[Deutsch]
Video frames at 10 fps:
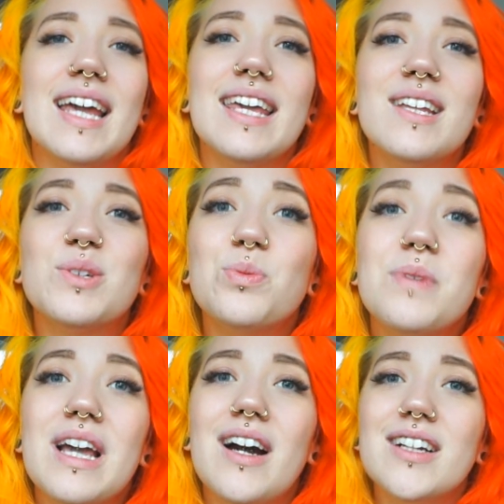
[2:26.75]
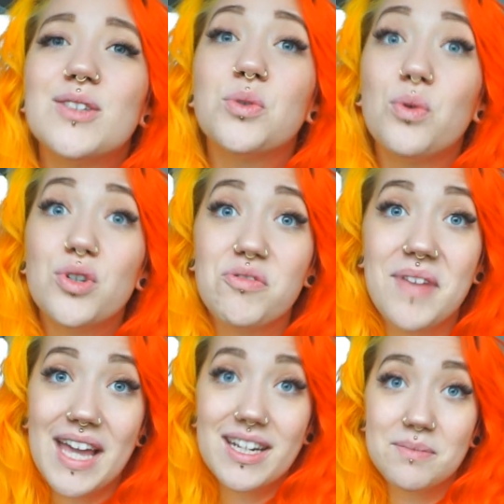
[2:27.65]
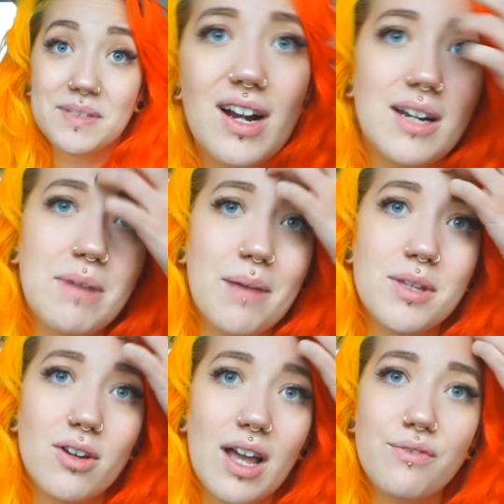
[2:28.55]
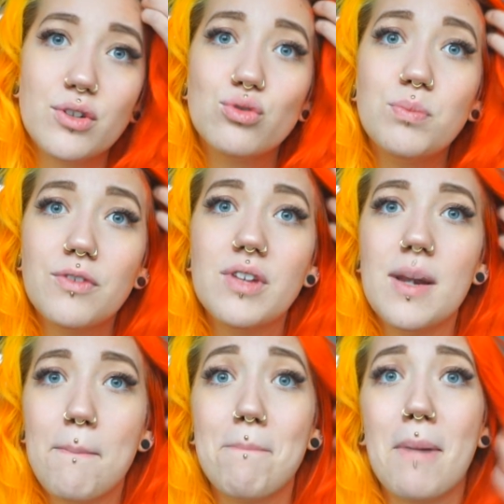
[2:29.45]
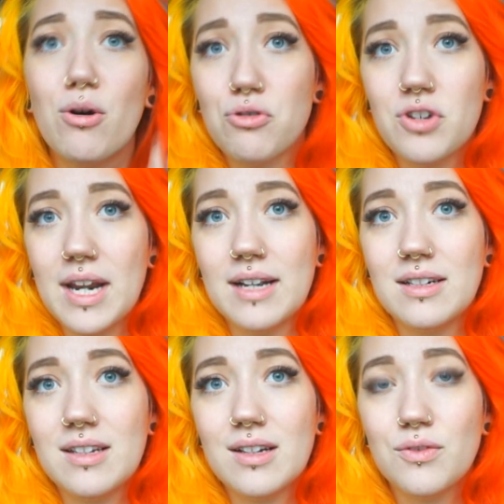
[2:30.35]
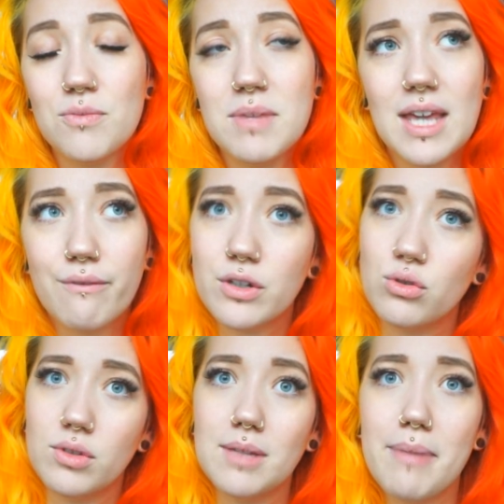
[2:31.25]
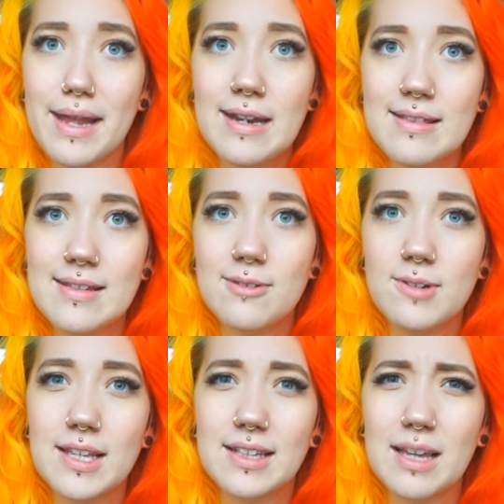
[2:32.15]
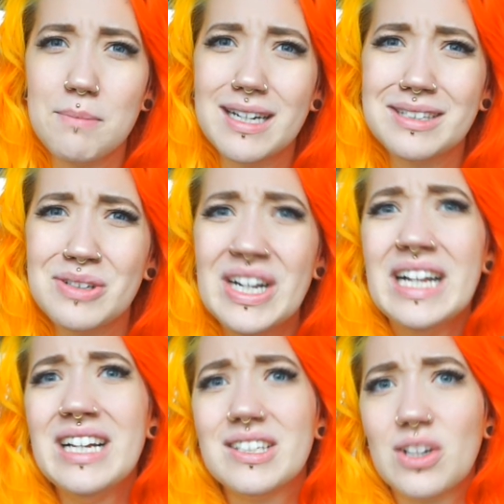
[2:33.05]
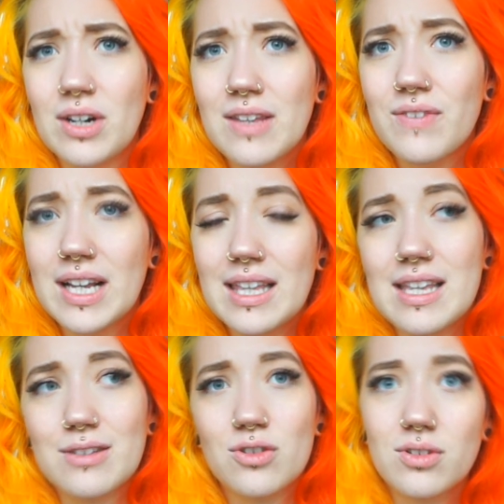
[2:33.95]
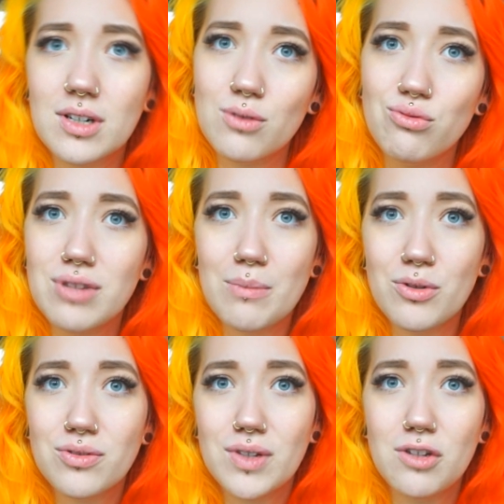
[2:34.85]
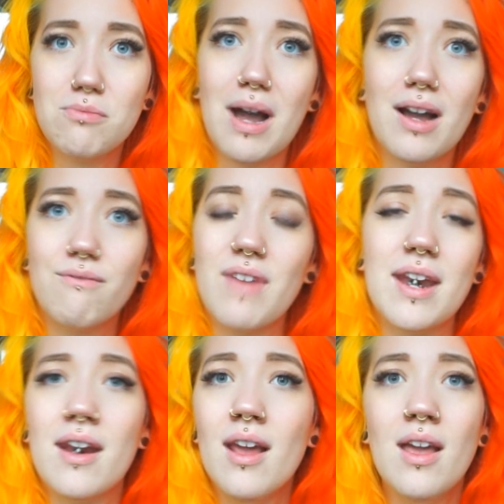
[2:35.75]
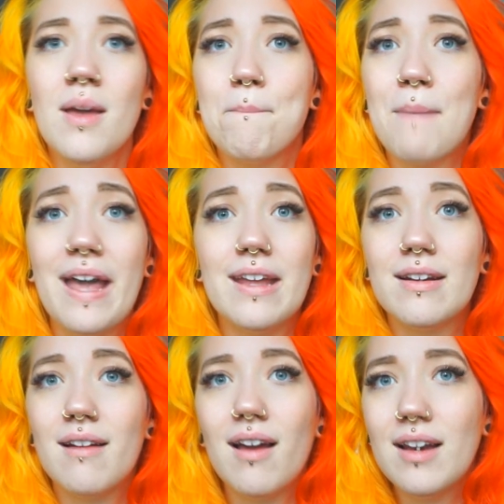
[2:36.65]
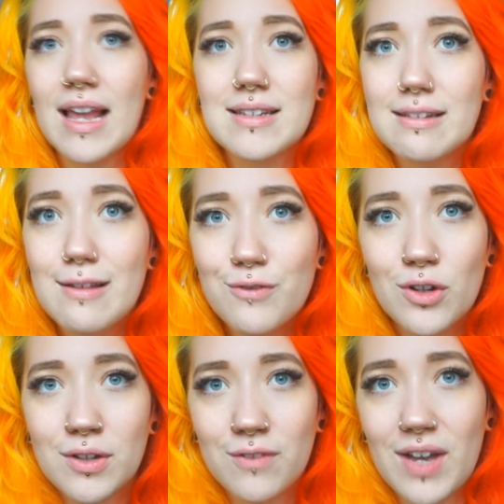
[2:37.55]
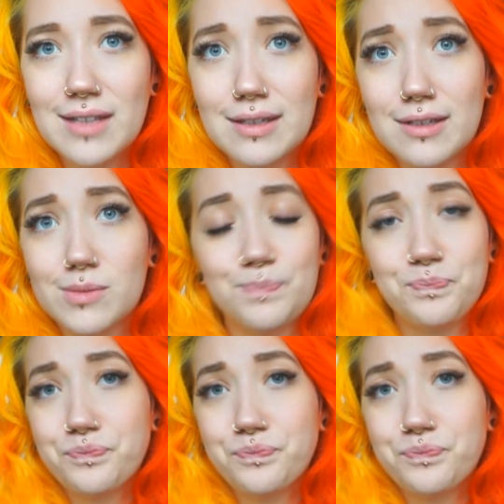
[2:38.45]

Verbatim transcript: Ich tue mir halt so schwer damit. Vor allem habe ich auch einfach super viele Baustellen, die halt für mich einfach noch nicht beendet sind. Und ich denke mir dann so, soll ich wirklich jetzt schon ein Tattoo-Sammlungsvideo machen, wenn mein äh, Lex Leaf noch nicht fertig ist?